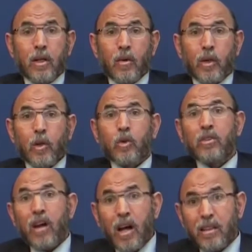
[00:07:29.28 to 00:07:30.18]

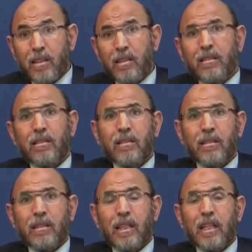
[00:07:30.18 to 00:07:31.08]
والقدرات
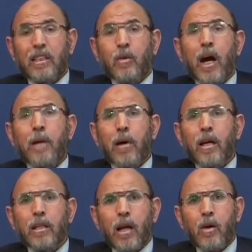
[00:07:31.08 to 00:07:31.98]
التي
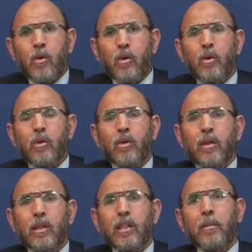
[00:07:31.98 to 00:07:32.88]
وهبها الله
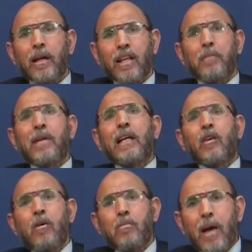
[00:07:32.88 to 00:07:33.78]
لبعض أبناء
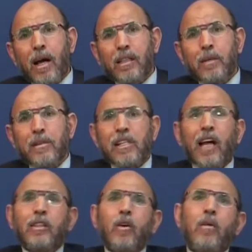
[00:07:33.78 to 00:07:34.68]
الأمة
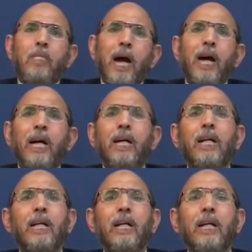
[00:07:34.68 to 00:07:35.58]
لمصلحة الأمة
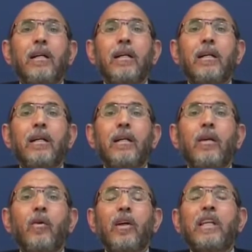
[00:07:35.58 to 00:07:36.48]

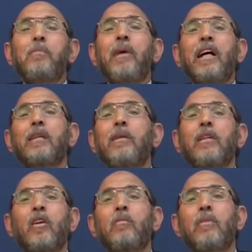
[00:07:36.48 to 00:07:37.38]
وتم حرمان
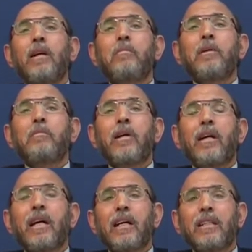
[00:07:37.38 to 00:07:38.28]
الأمة من
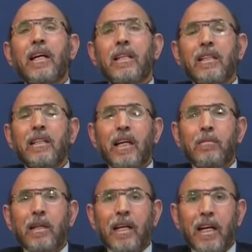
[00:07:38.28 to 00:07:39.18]
بركات هذه
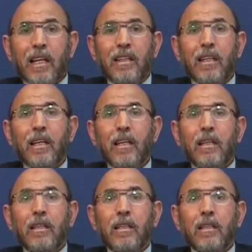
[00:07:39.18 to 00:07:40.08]
الملكات
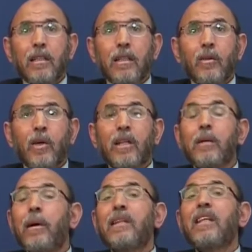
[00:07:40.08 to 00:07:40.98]

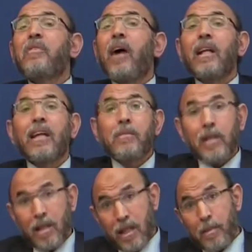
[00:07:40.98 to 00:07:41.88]
وطبعا دفع
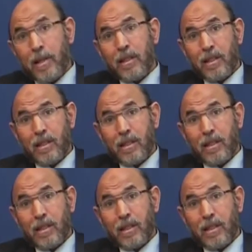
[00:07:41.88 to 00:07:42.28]
الجميع الثمن